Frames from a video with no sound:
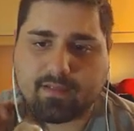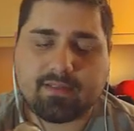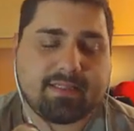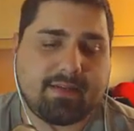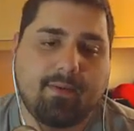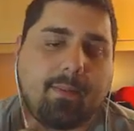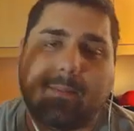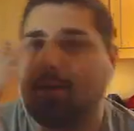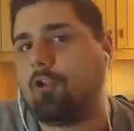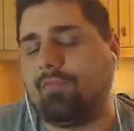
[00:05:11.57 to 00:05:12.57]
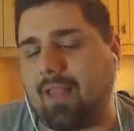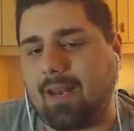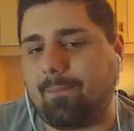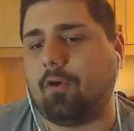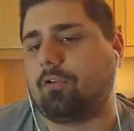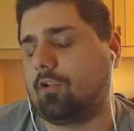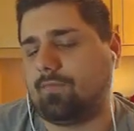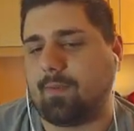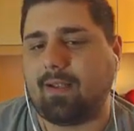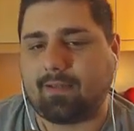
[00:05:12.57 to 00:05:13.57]
Sì, vabbè, ma non dalla porta,
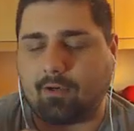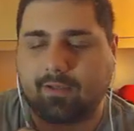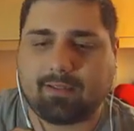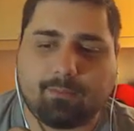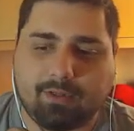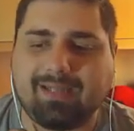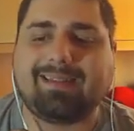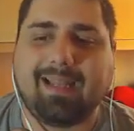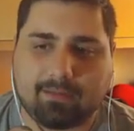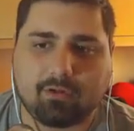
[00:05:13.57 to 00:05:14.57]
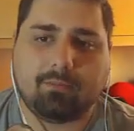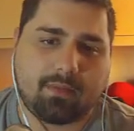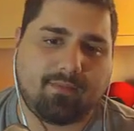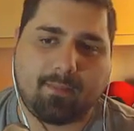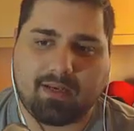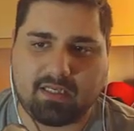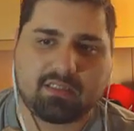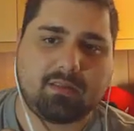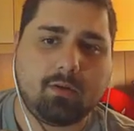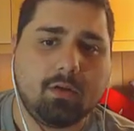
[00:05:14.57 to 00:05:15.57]
ovviamente. Noi entriamo dal tetto, mi va
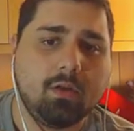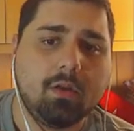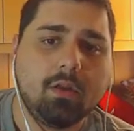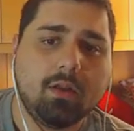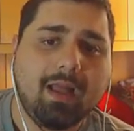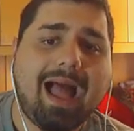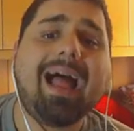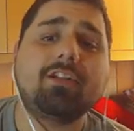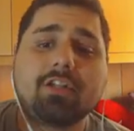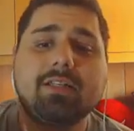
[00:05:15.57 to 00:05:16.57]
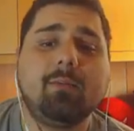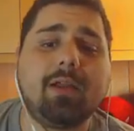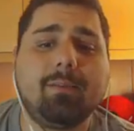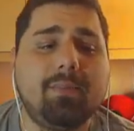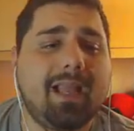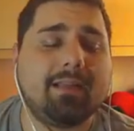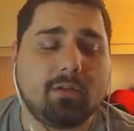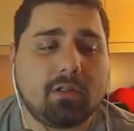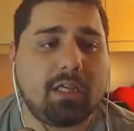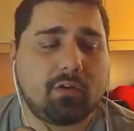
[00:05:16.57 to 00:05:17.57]
benissimo. Ah, ci siamo
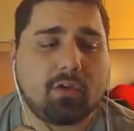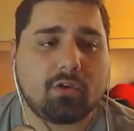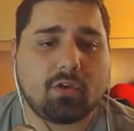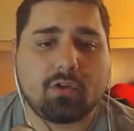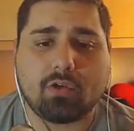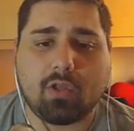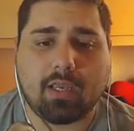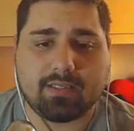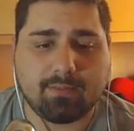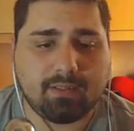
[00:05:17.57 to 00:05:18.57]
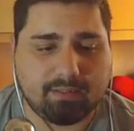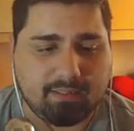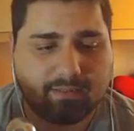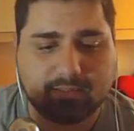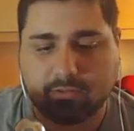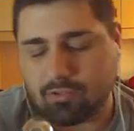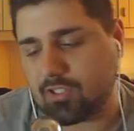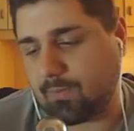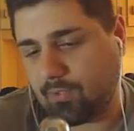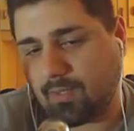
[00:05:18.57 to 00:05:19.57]
cambiati, ok, ok, ok, ok, ok. Siamo andati nel tetto,
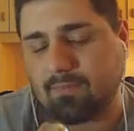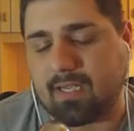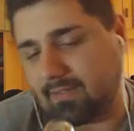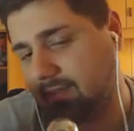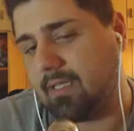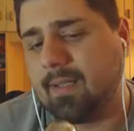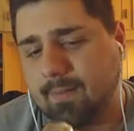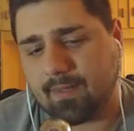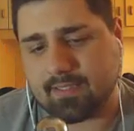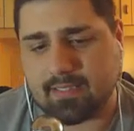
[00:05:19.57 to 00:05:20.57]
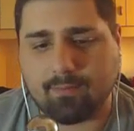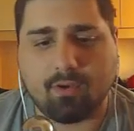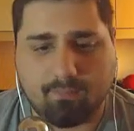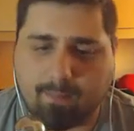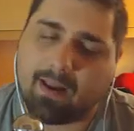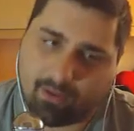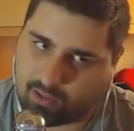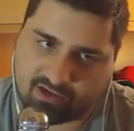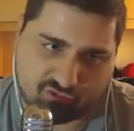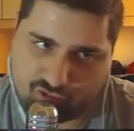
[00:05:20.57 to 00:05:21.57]
ci siamo cambiati e siamo... va bene,
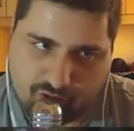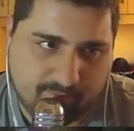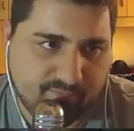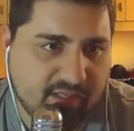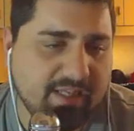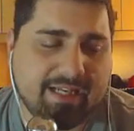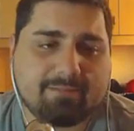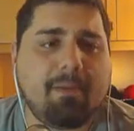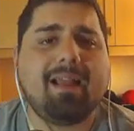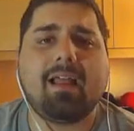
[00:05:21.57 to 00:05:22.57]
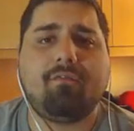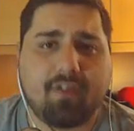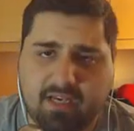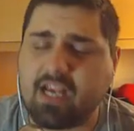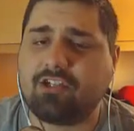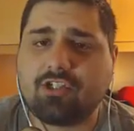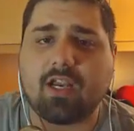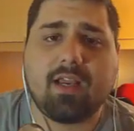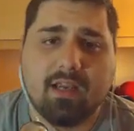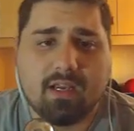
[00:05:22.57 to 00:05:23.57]
ok, sì. Chi di spada
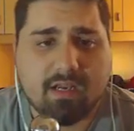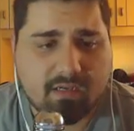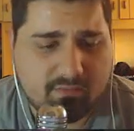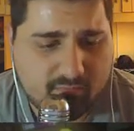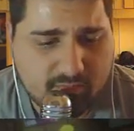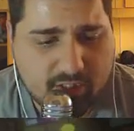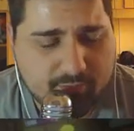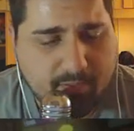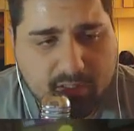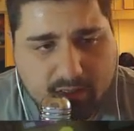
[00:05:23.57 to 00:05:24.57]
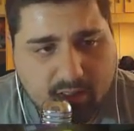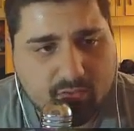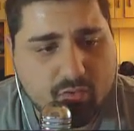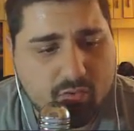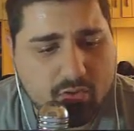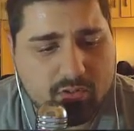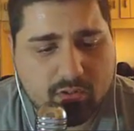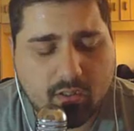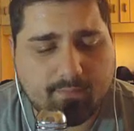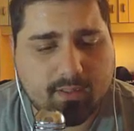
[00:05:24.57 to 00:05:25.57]
ferisce, una mm, spada nel culo,
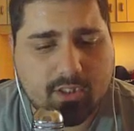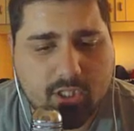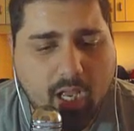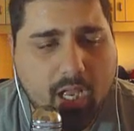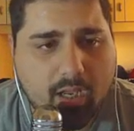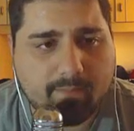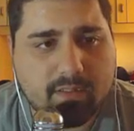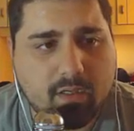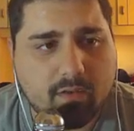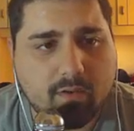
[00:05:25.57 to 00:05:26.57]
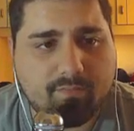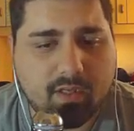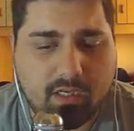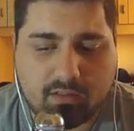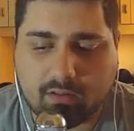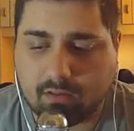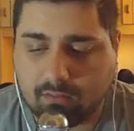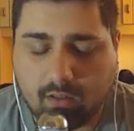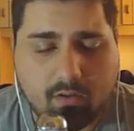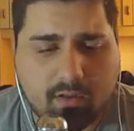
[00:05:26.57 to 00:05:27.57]
si trova e dice Ah, mi sono ferito,
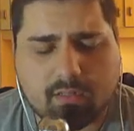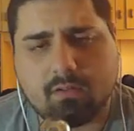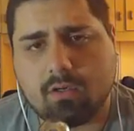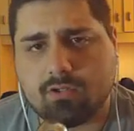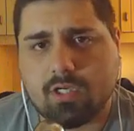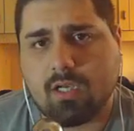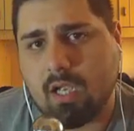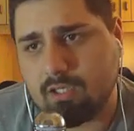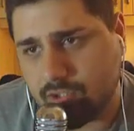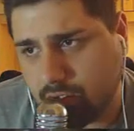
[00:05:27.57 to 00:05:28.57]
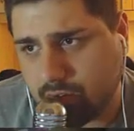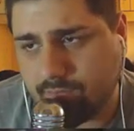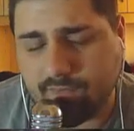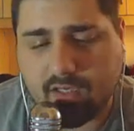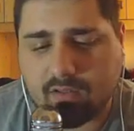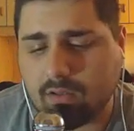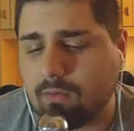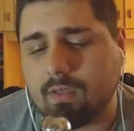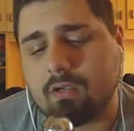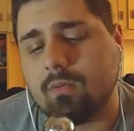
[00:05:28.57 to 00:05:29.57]
dolore atroce, ah, sto soffrendo
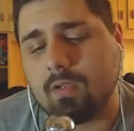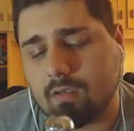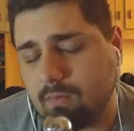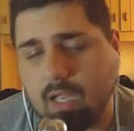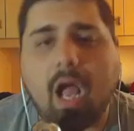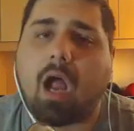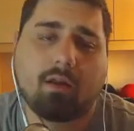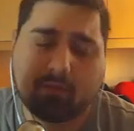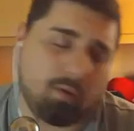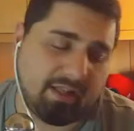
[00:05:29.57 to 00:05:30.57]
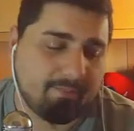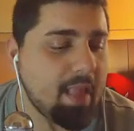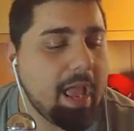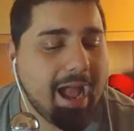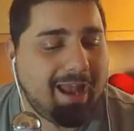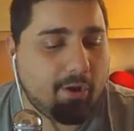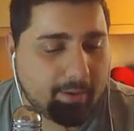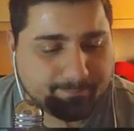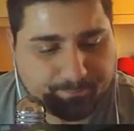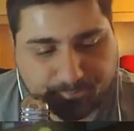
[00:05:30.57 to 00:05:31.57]
come, come, come... Ah, quindi,
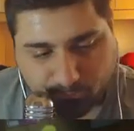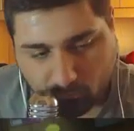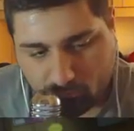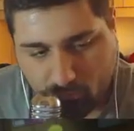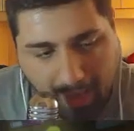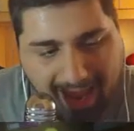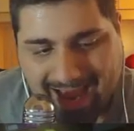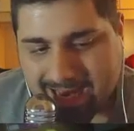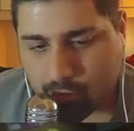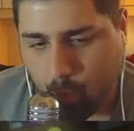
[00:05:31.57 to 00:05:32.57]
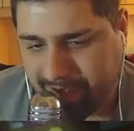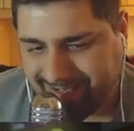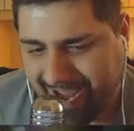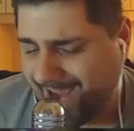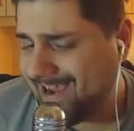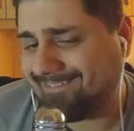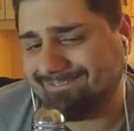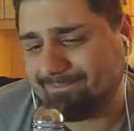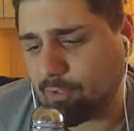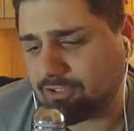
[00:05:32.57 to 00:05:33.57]
allora... Quindi,
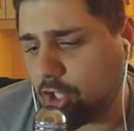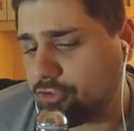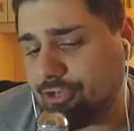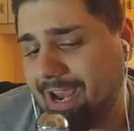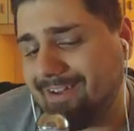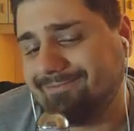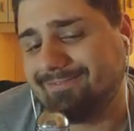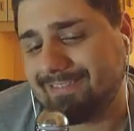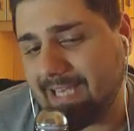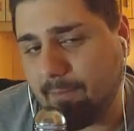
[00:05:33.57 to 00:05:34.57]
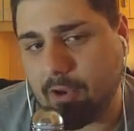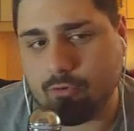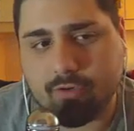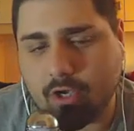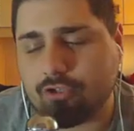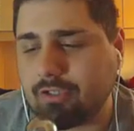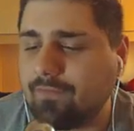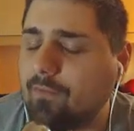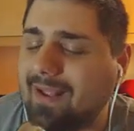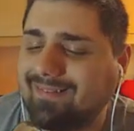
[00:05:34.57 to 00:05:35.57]
quest'oggi siamo in un negozio di
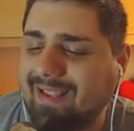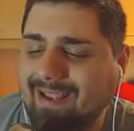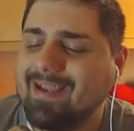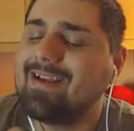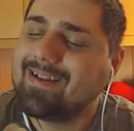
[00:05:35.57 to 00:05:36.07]
fumetti.